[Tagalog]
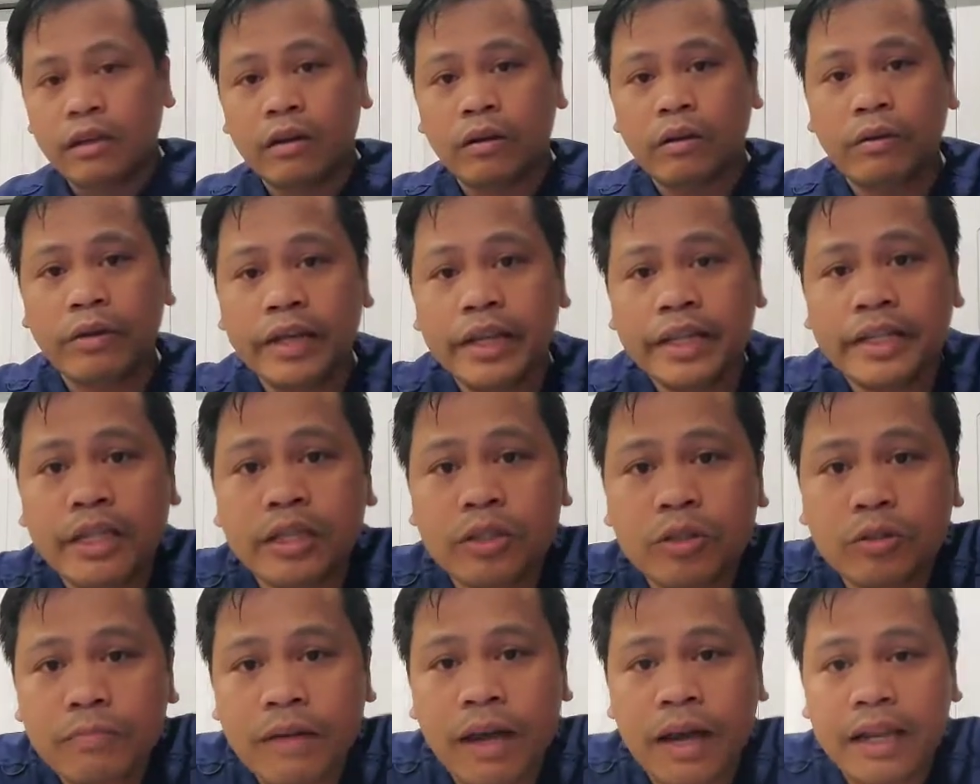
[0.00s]
Kung hindi
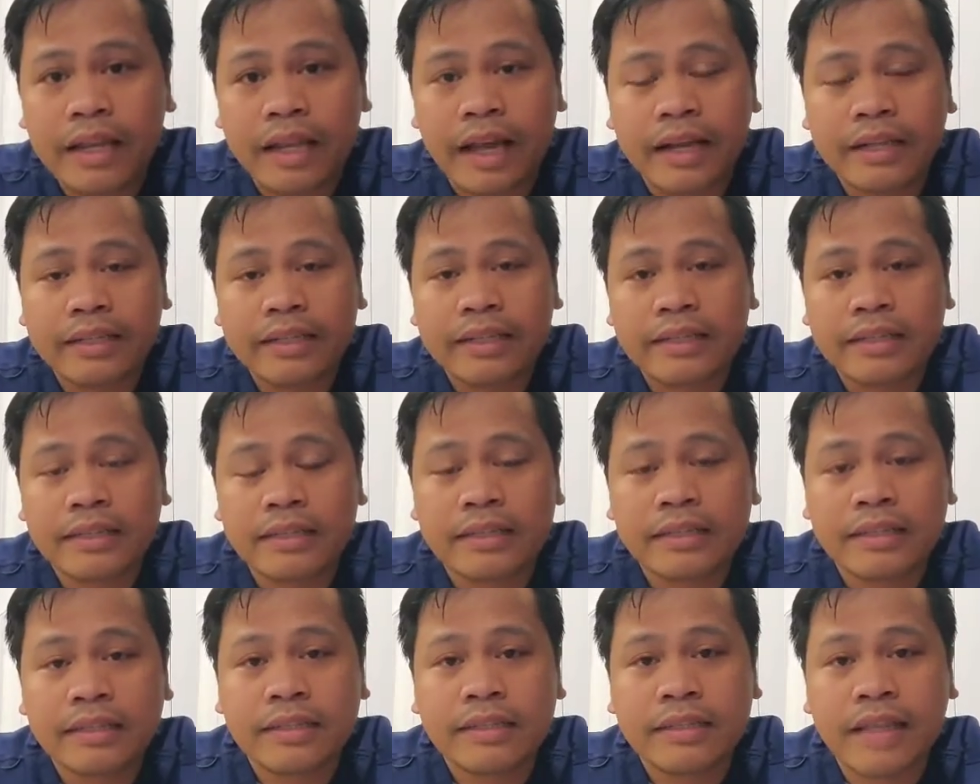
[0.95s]
sumali ang
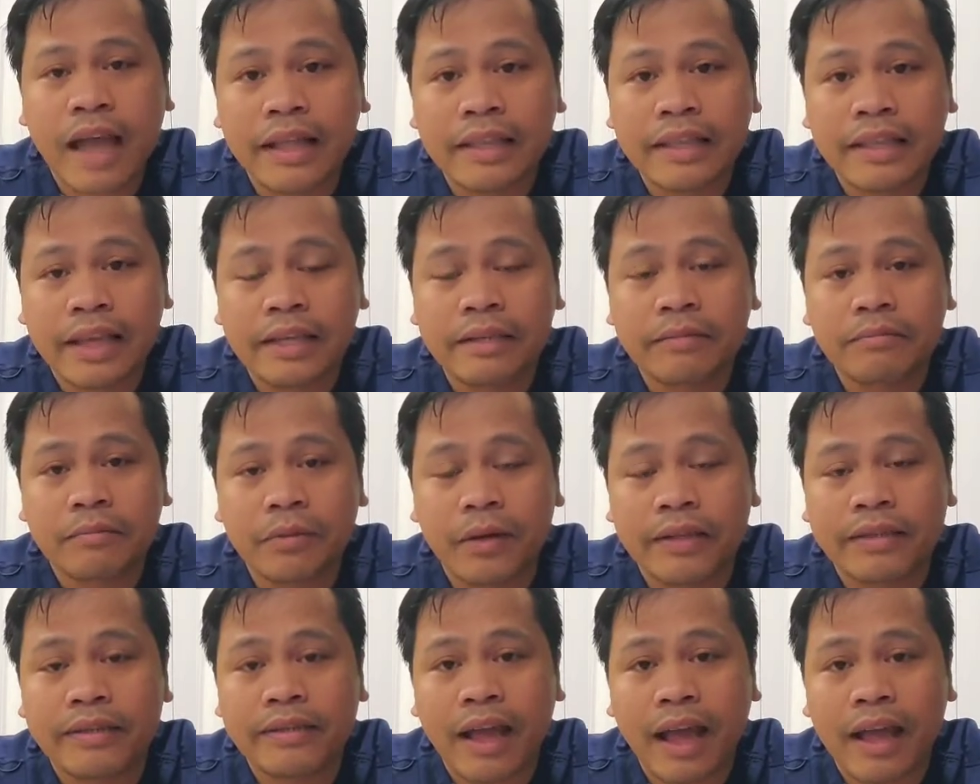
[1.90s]
nanay mo
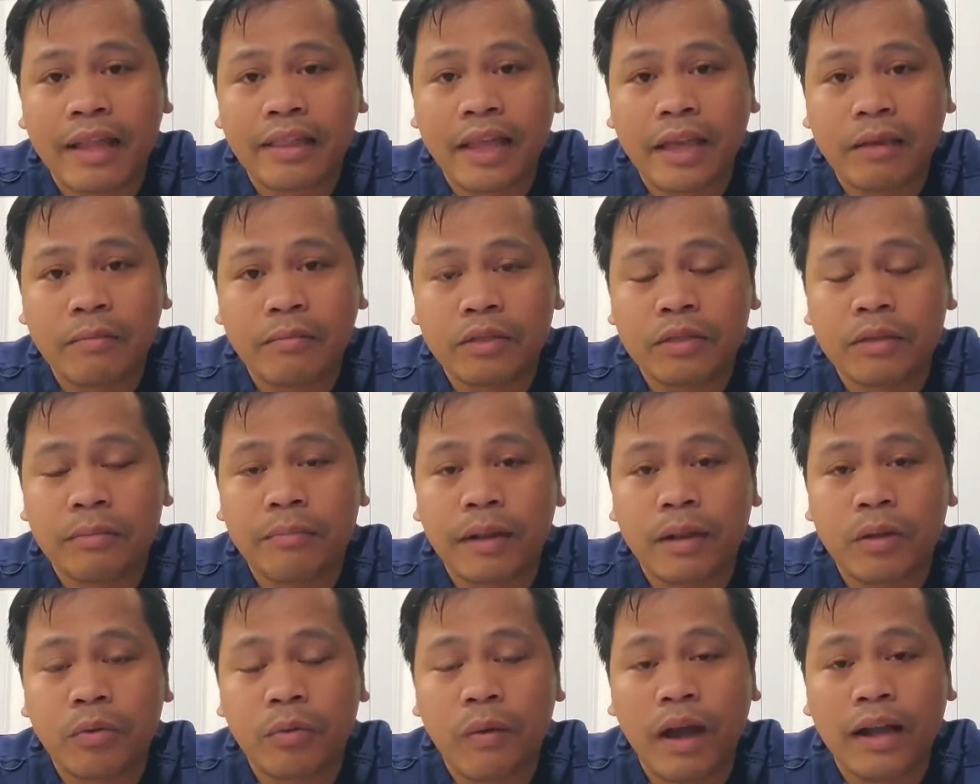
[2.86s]
at tatay mo sa
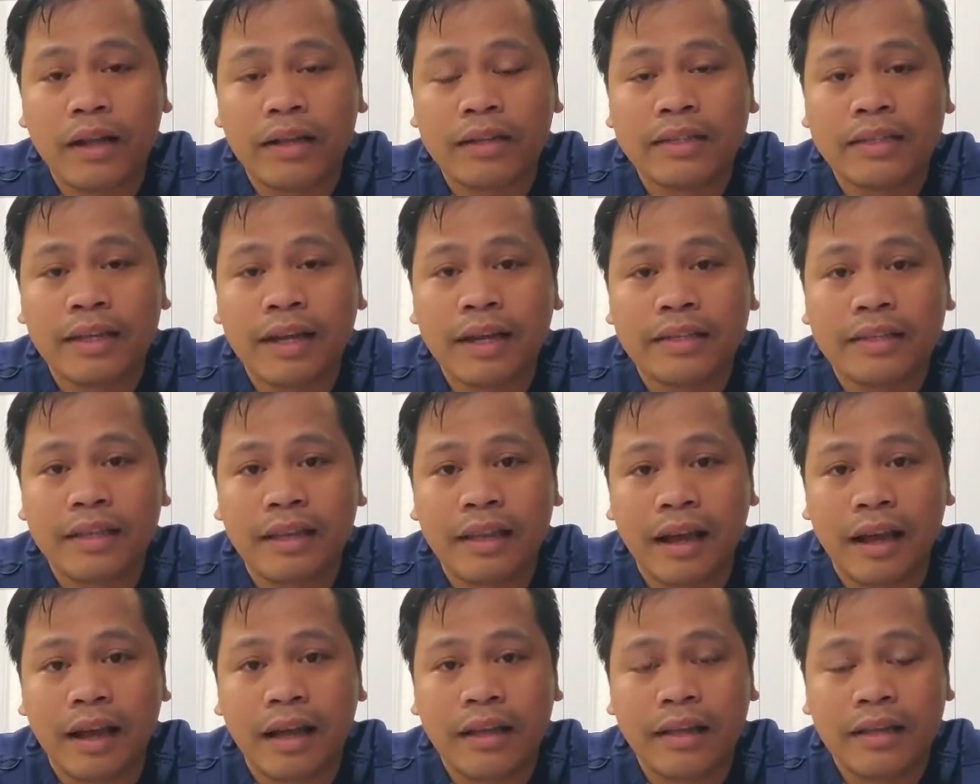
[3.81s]
paluwagan sa
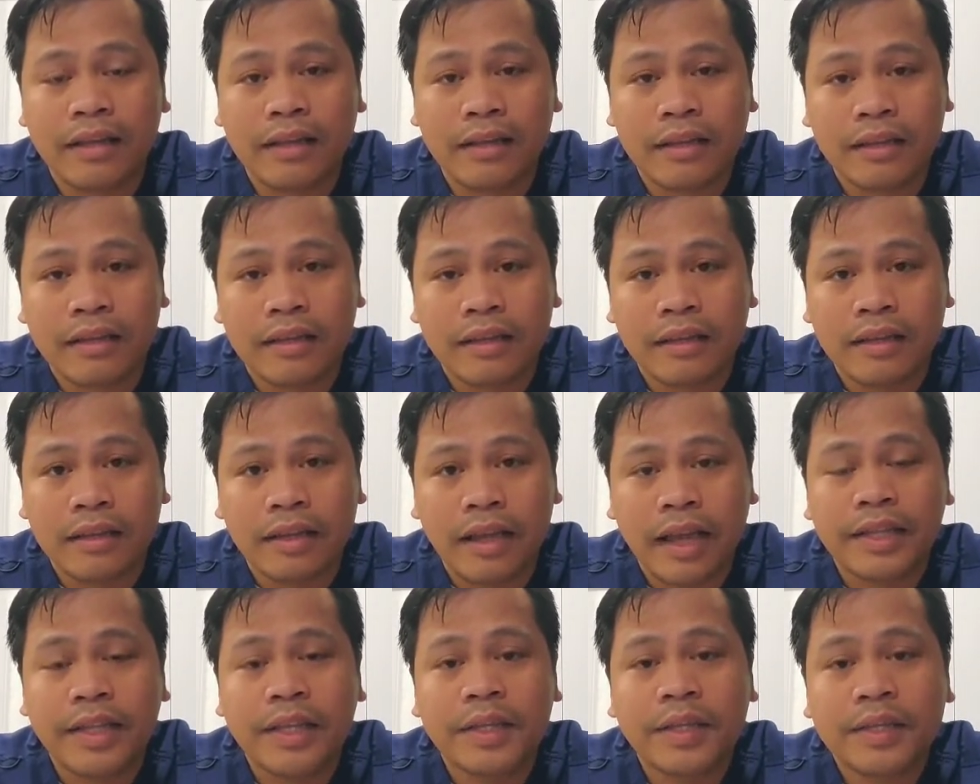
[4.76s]
kanila,
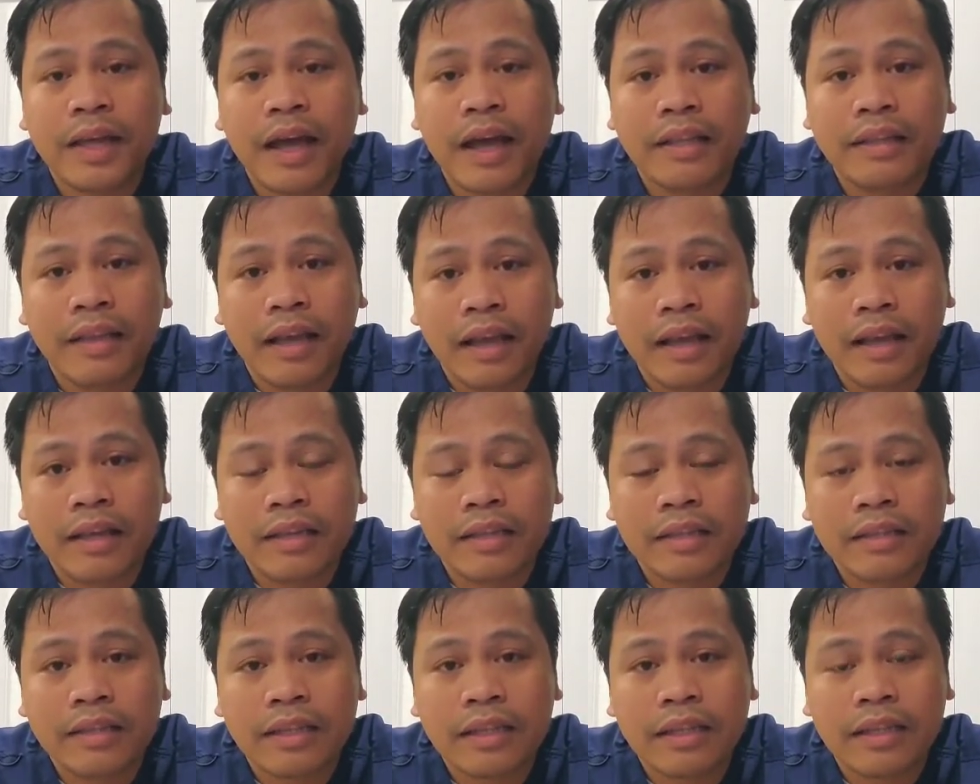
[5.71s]
edi eh sana
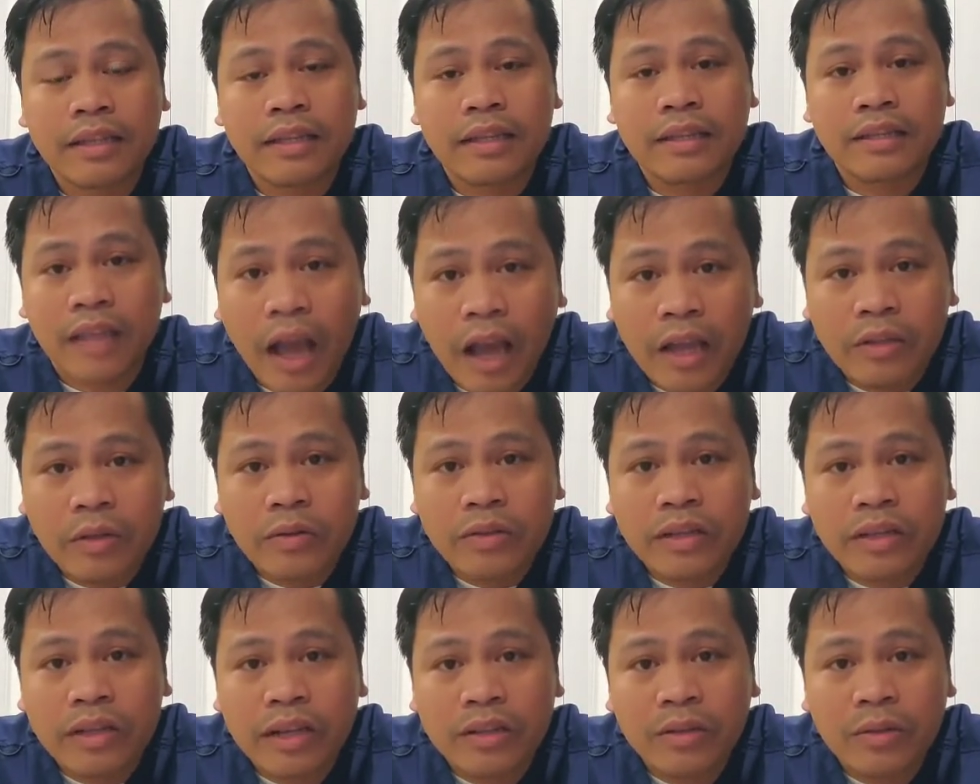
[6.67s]
tayo
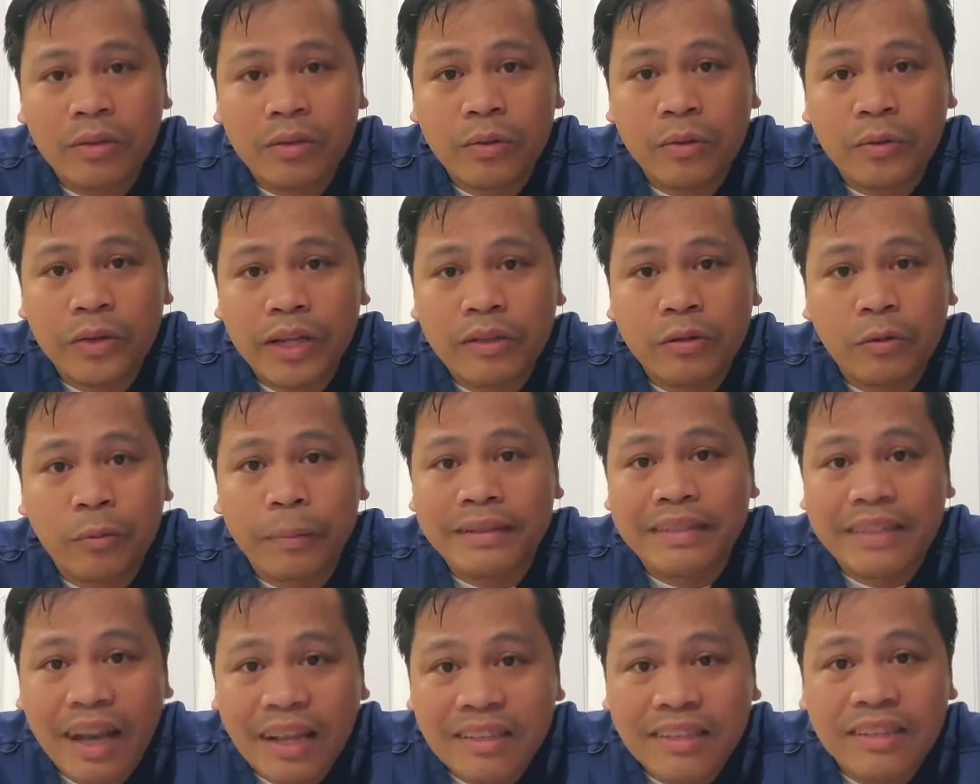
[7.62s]
nagkatuluyan
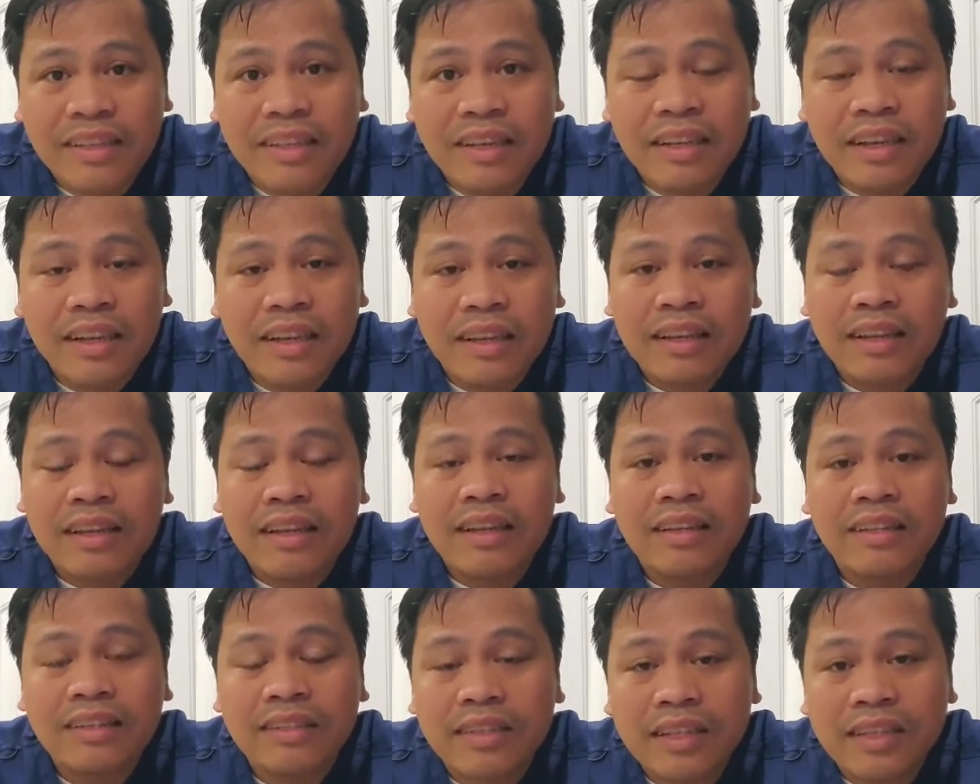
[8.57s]
upadad,
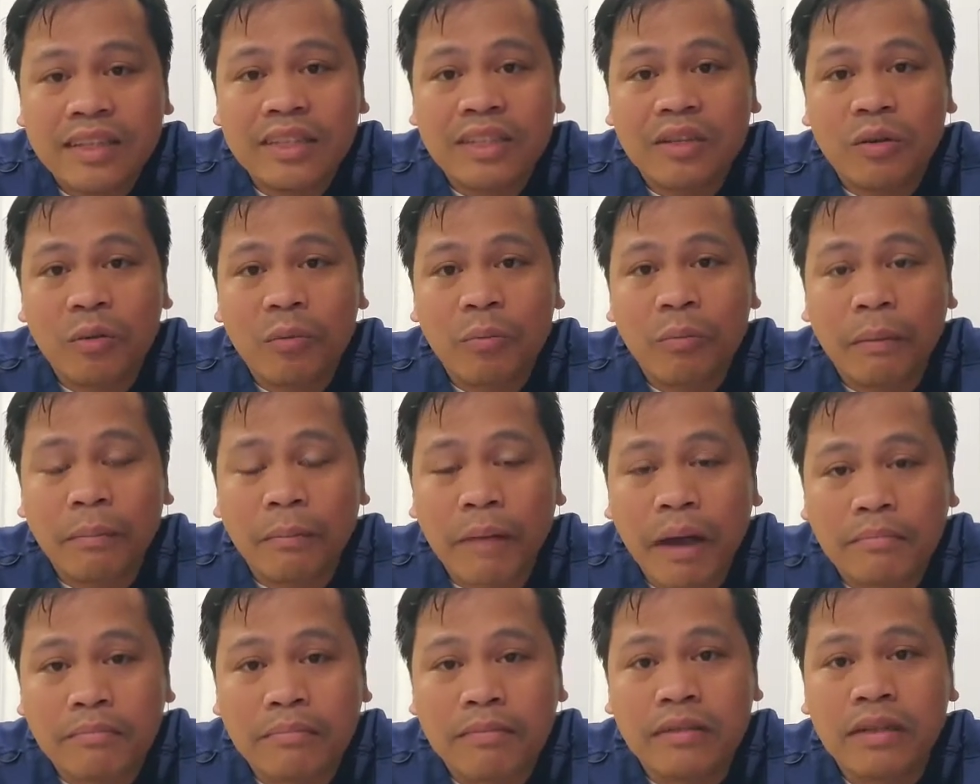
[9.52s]
hindi si upa,
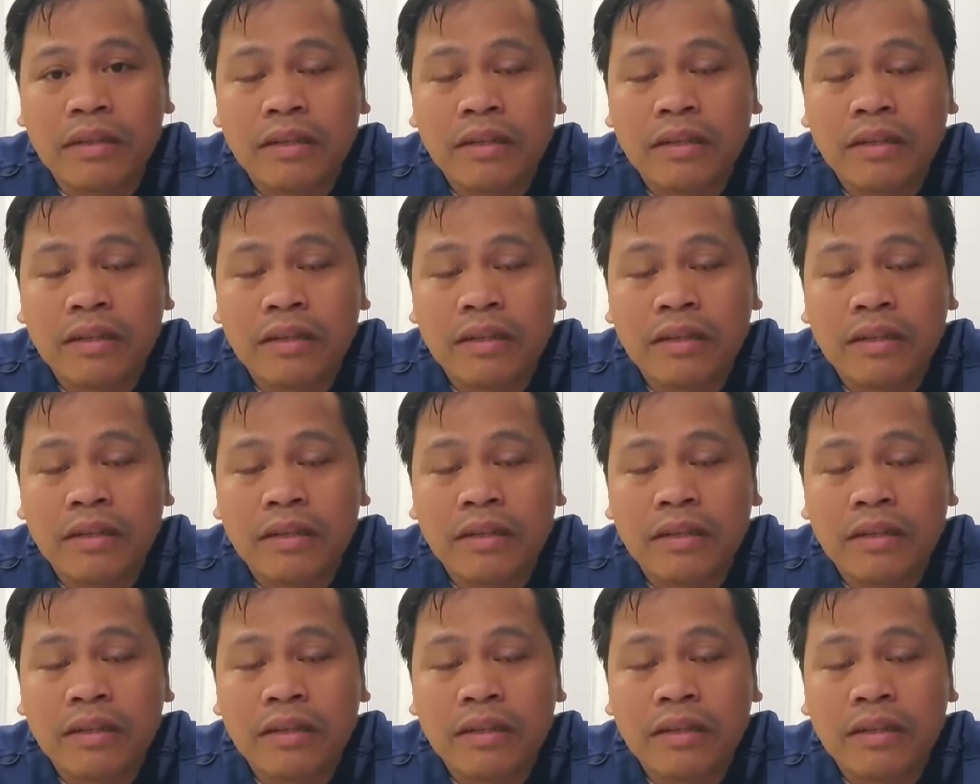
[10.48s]
upamam.